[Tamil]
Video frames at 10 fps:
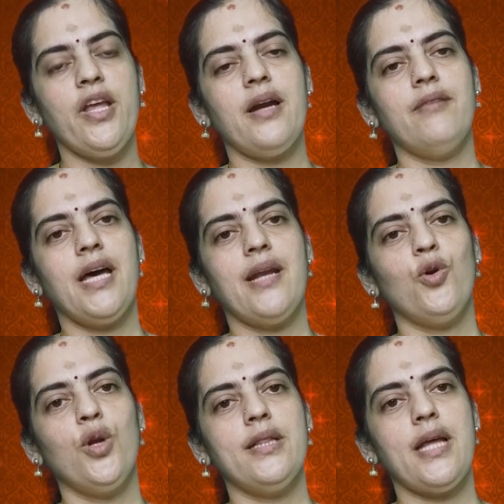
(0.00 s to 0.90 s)
பொடியாழ்வார்
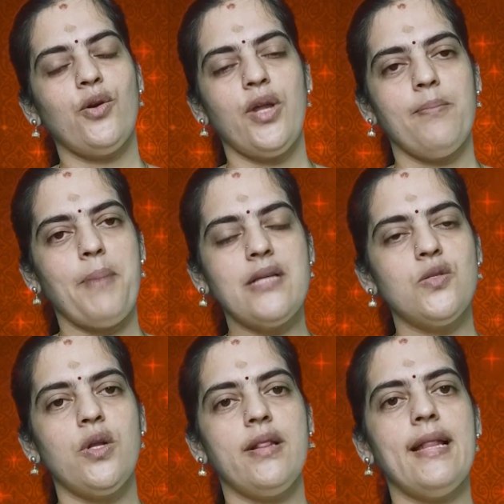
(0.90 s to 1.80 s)
கூட தன்னுடைய
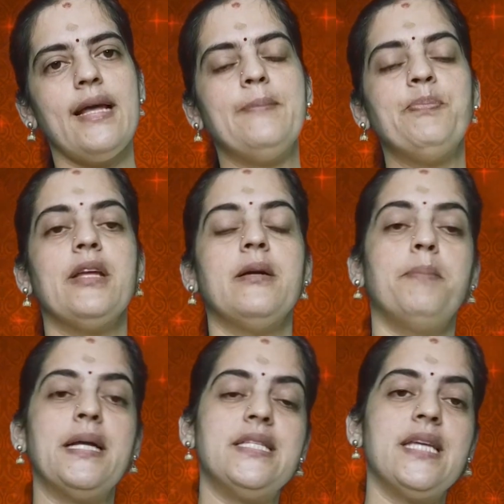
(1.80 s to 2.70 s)
பாசுரத்துல
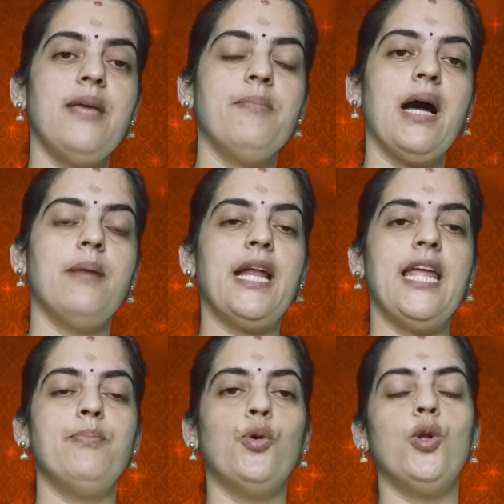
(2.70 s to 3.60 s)
பச்சை
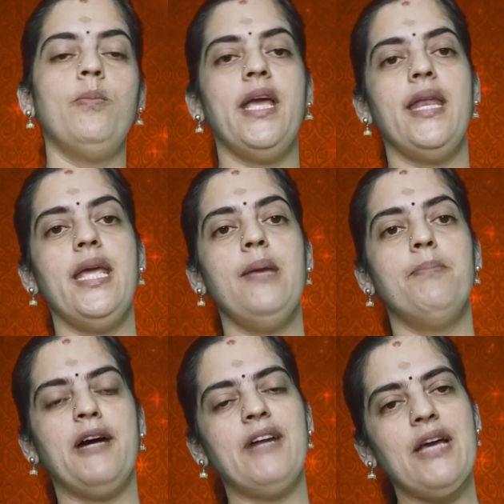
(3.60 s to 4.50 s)
மலை போல் மேனி
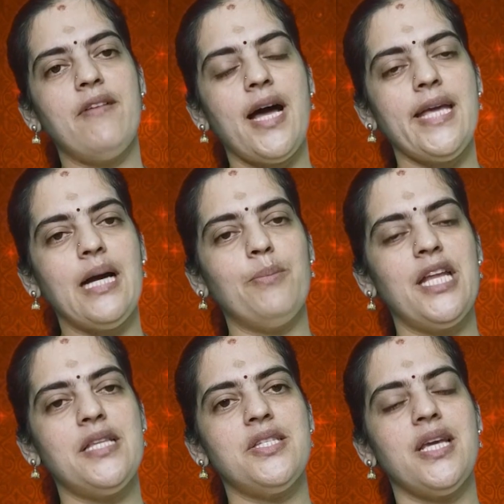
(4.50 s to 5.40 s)
பவளவாய்
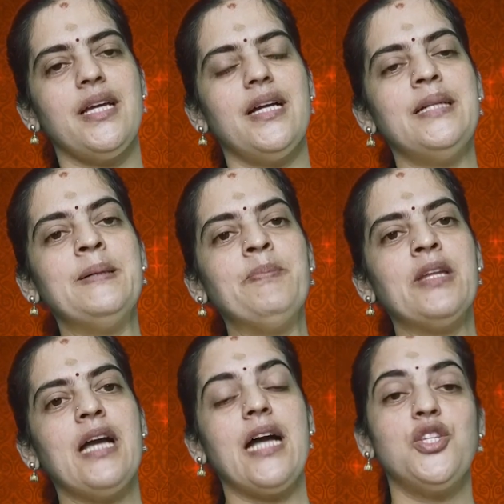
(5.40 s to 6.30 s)
கமலச் செங்கன்
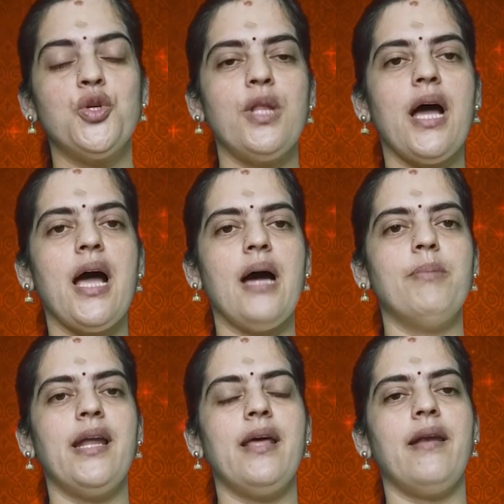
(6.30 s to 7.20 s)
அச்சுதா
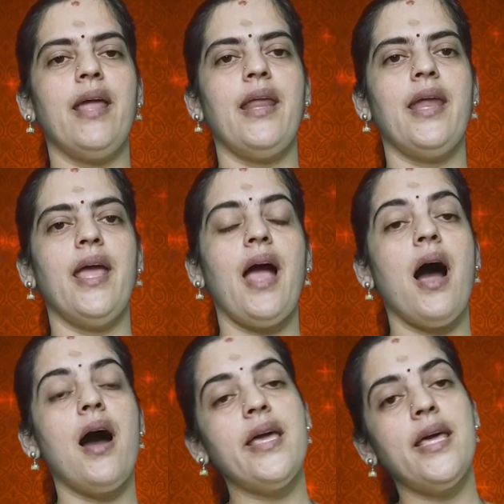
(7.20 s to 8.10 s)
அமரர் ரேரே
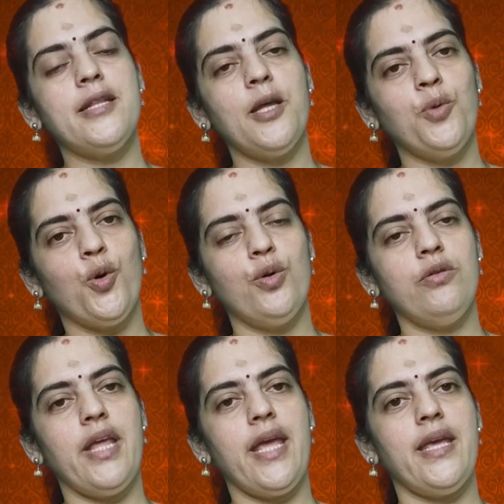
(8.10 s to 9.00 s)
ஆயத்தம்
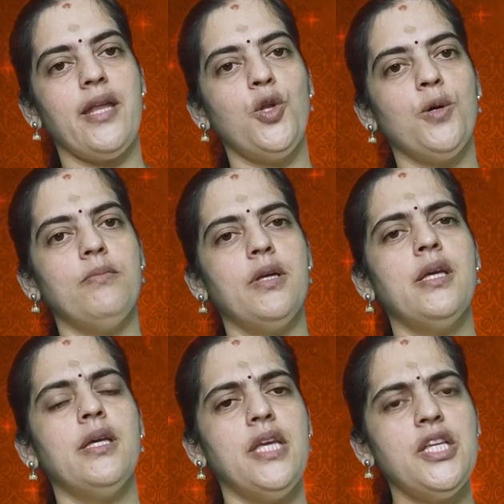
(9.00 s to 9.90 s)
கொழுந்தே என்னும்
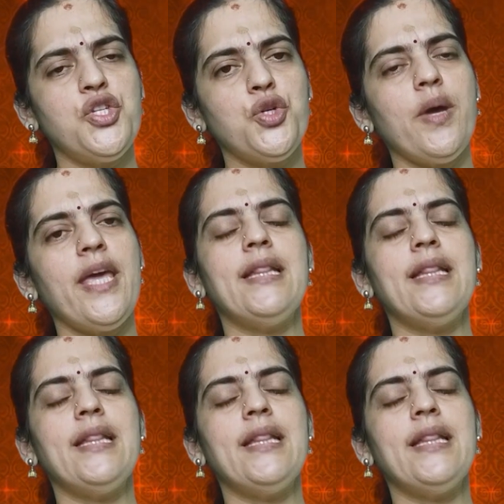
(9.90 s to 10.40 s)
இச்சுவை